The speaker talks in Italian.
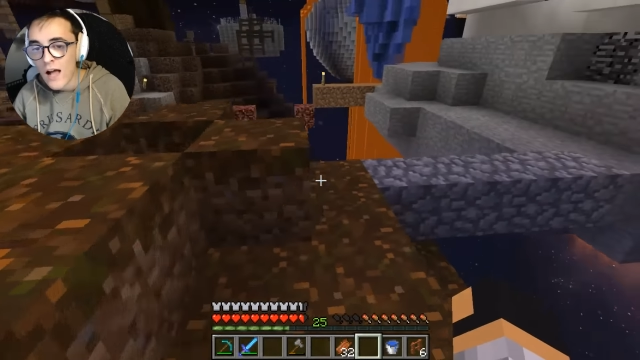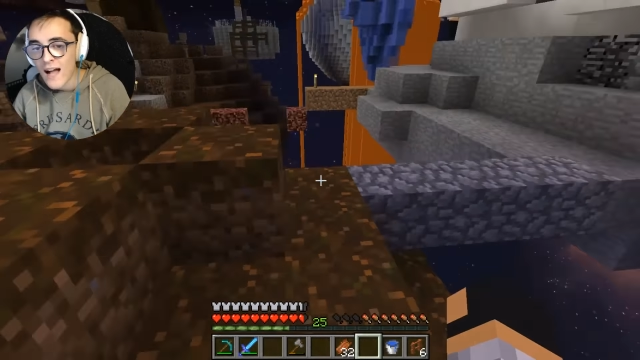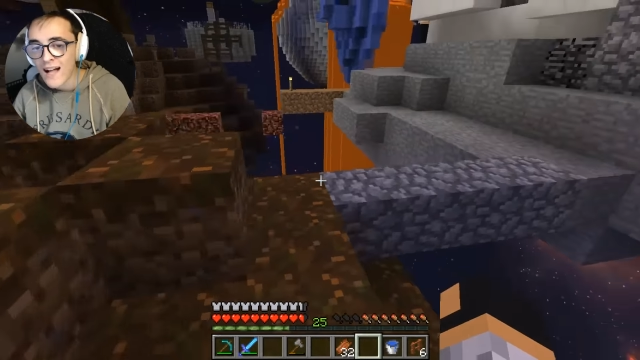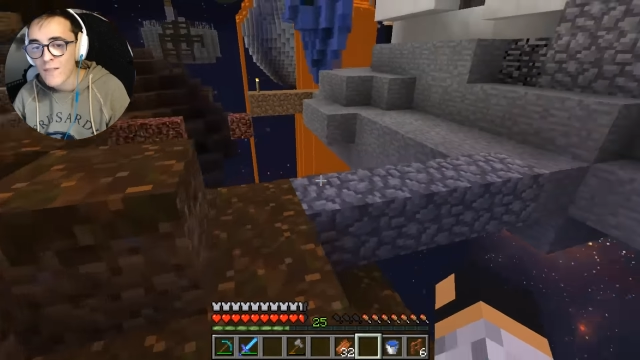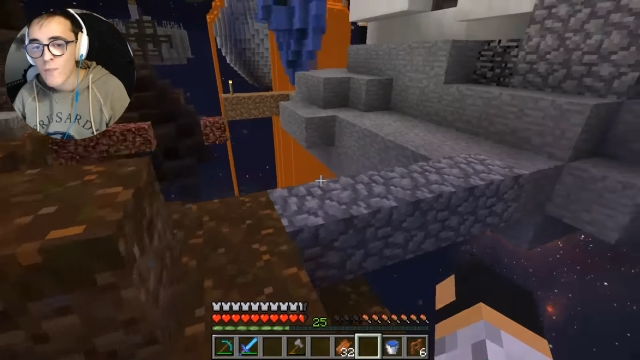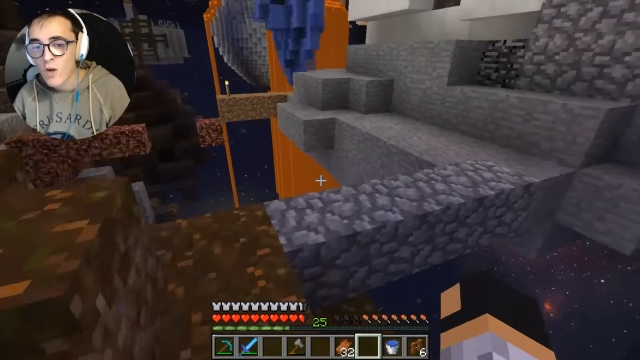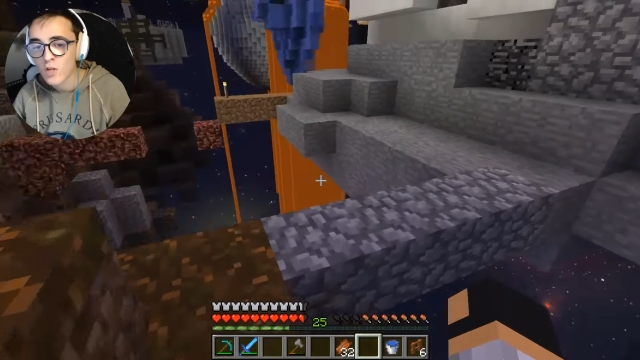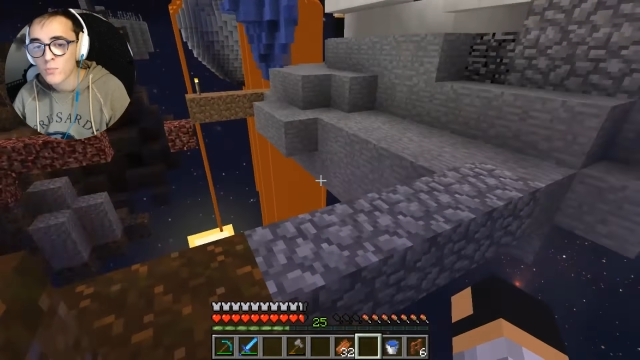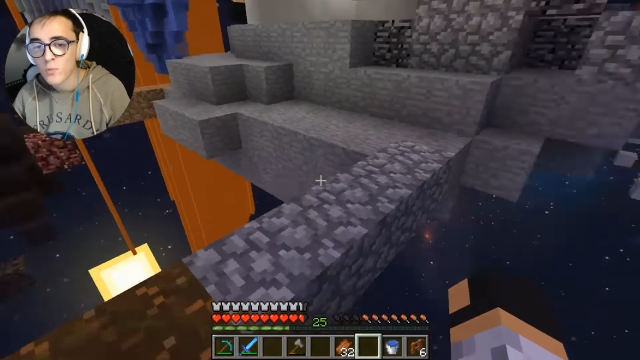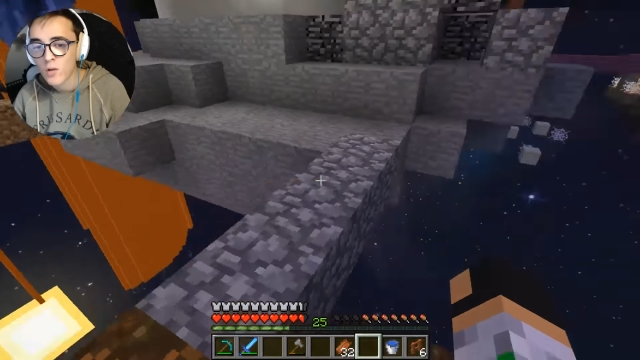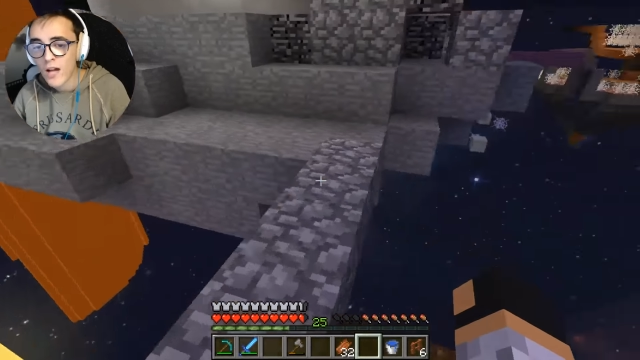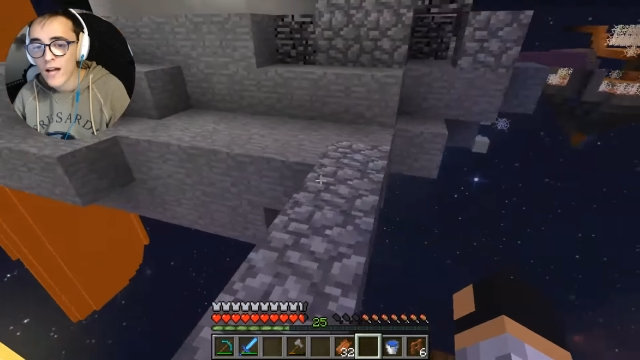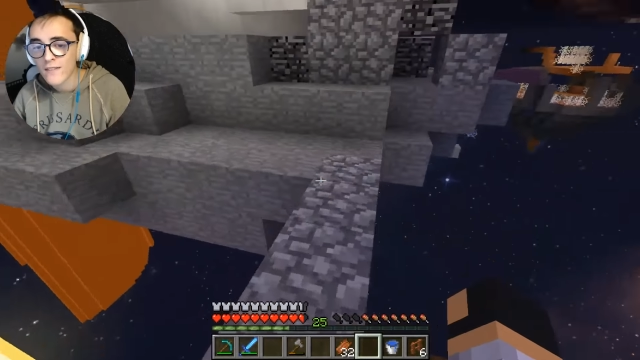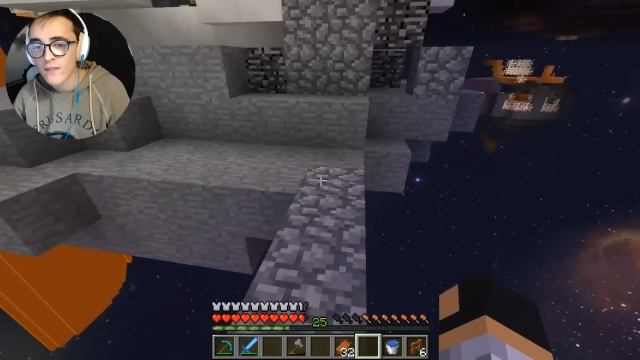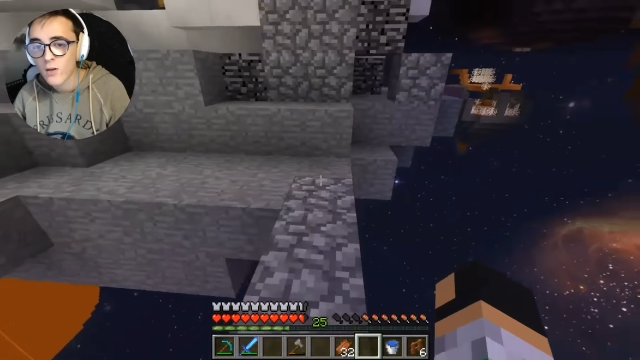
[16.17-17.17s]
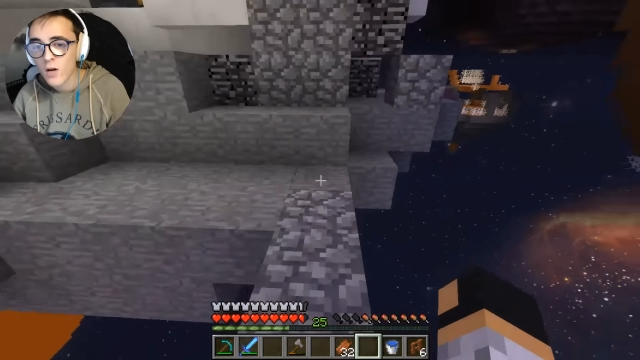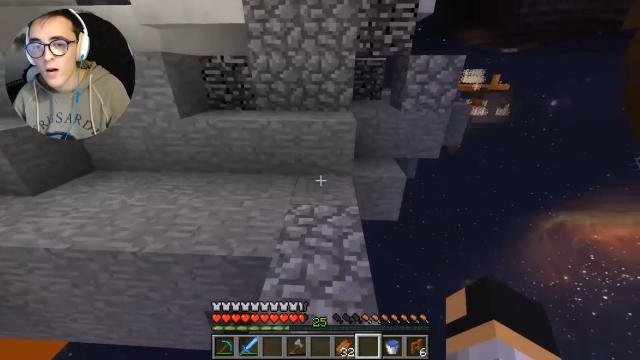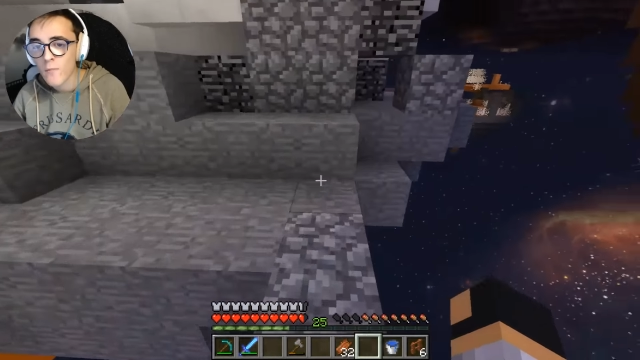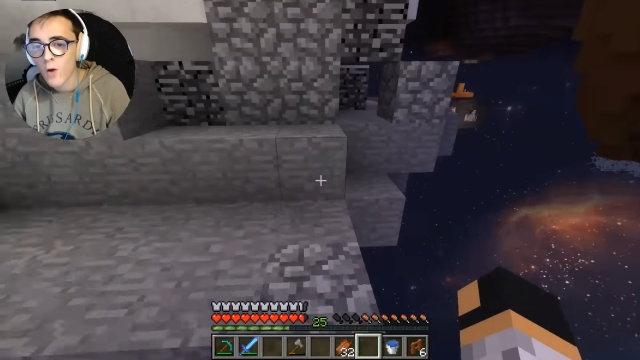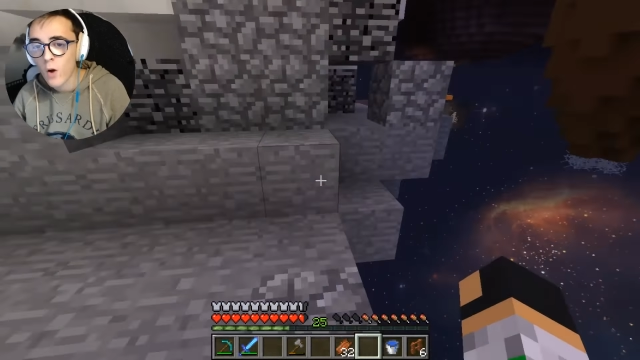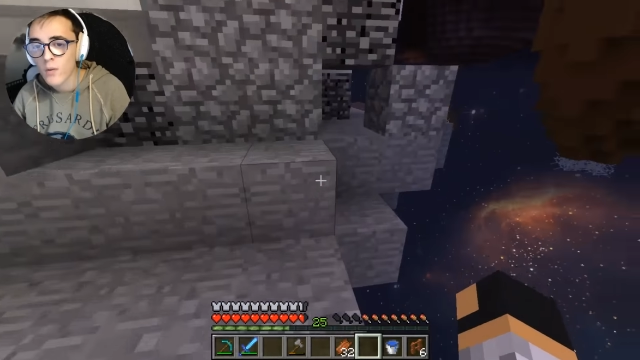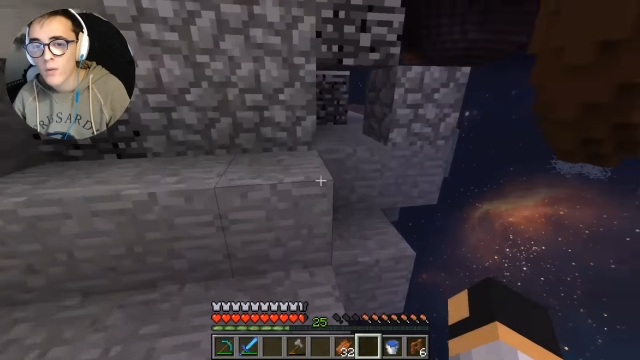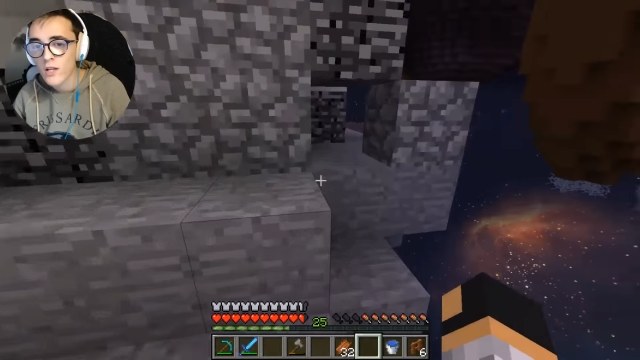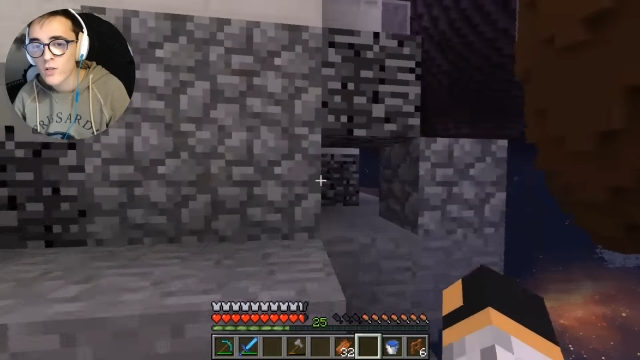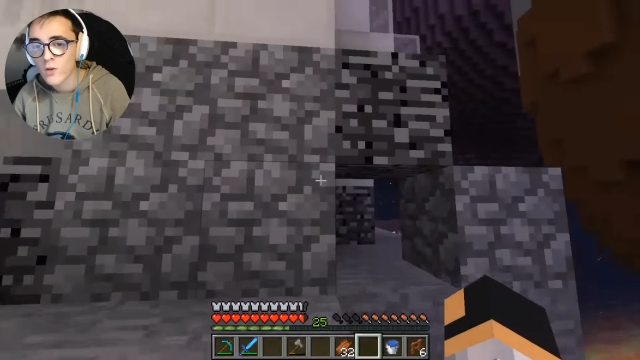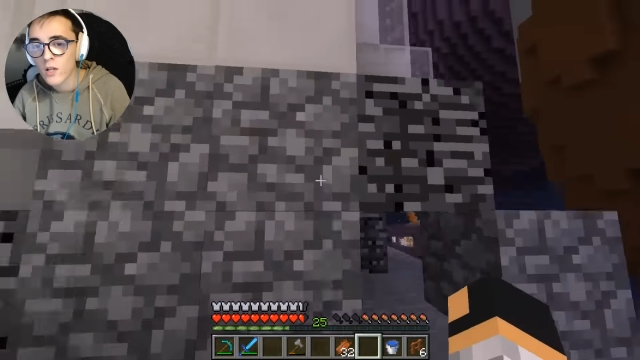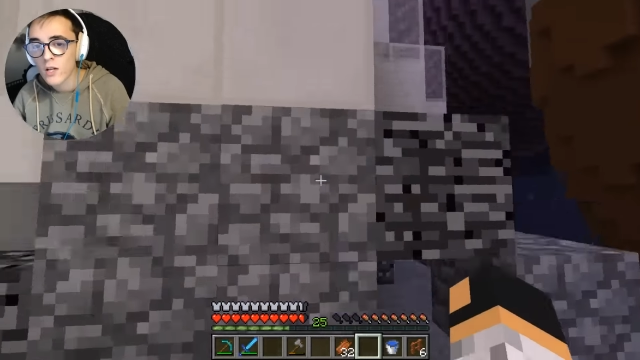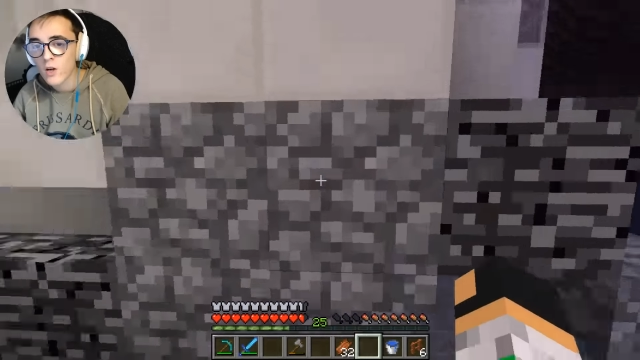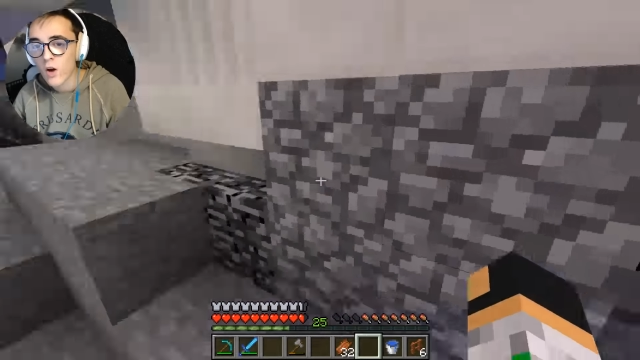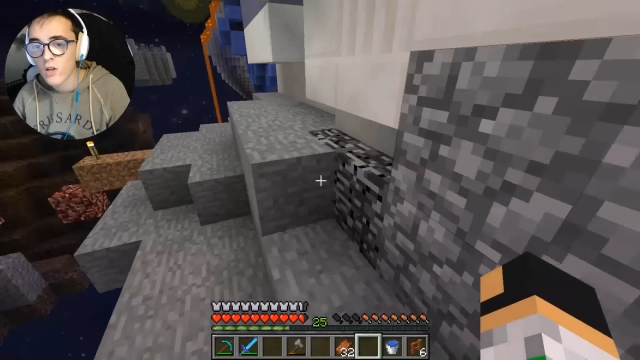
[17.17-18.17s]
Abbiamo esplorato, abbiamo preso
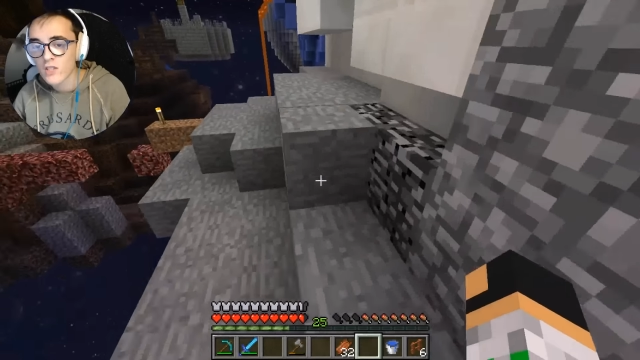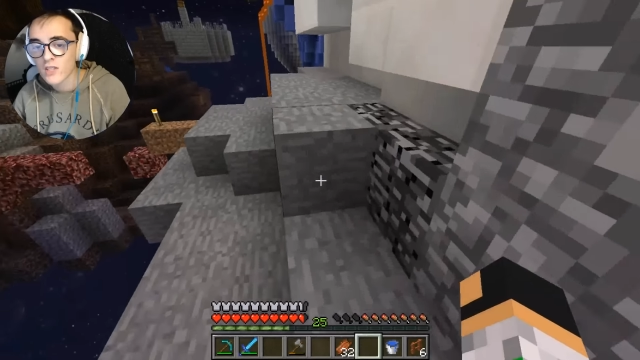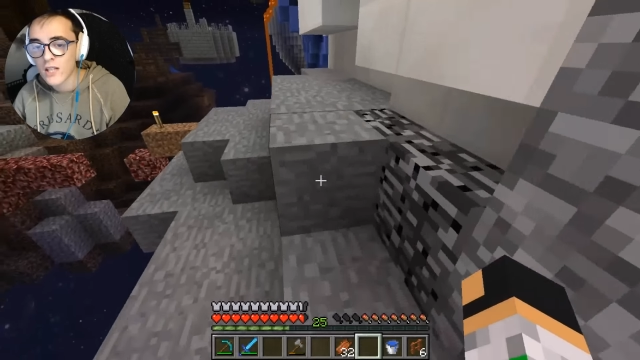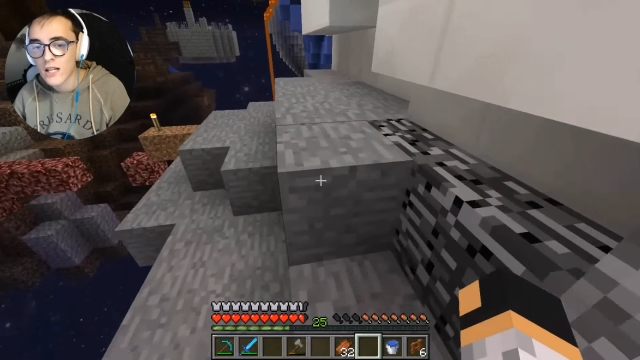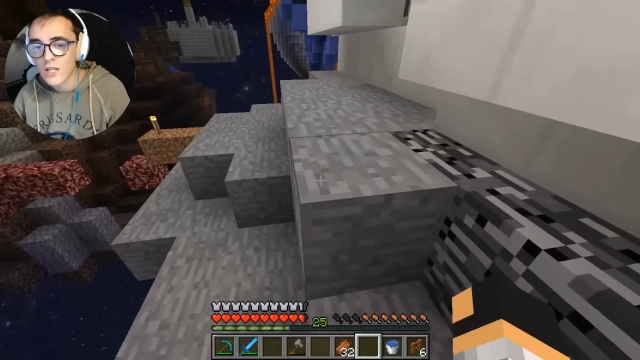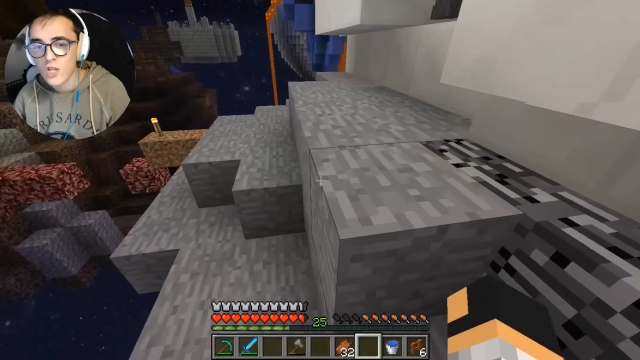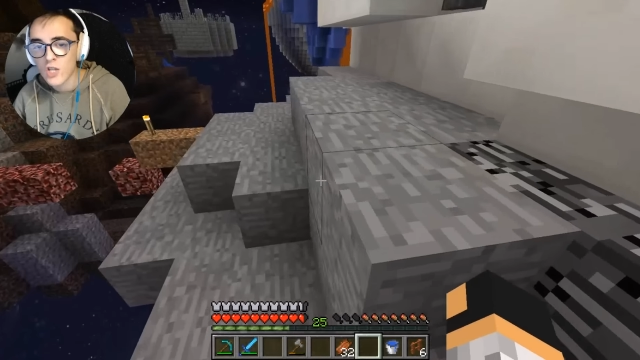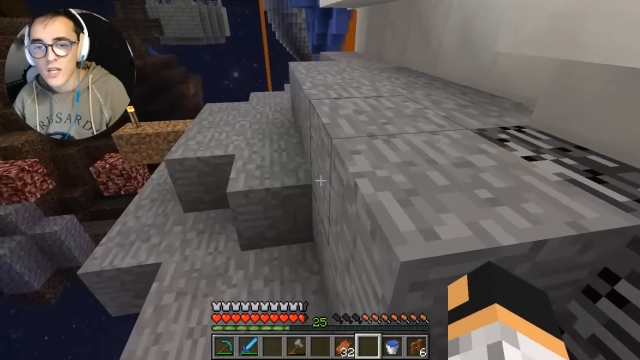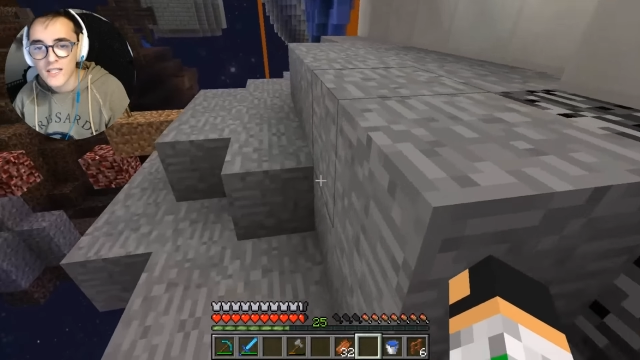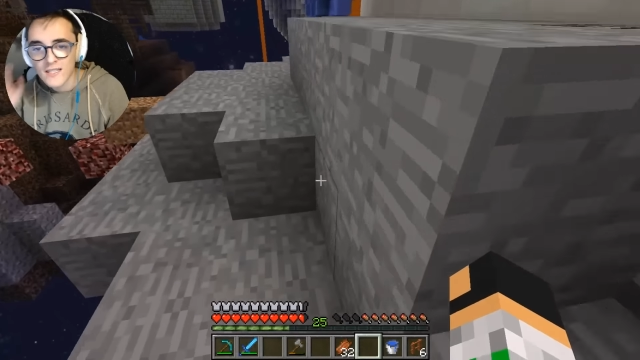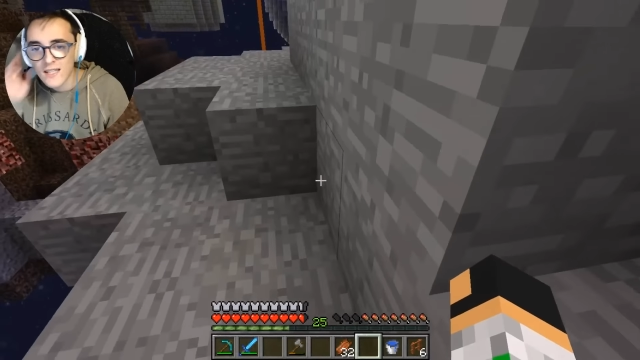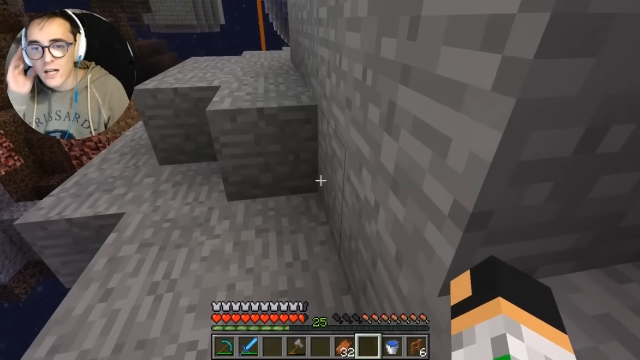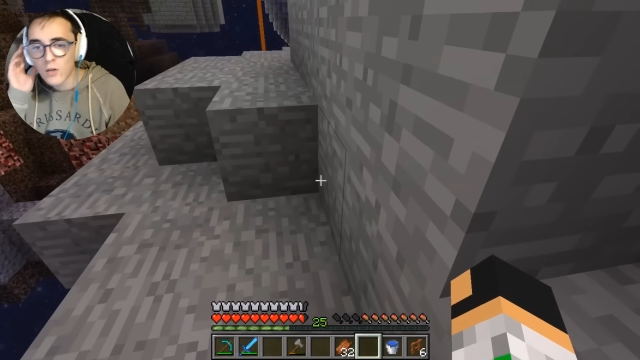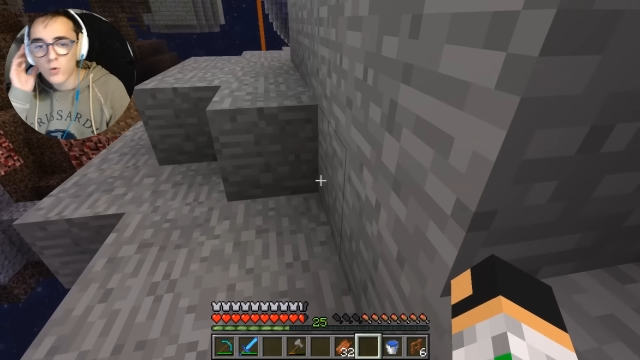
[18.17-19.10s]
le cose dalla cesta,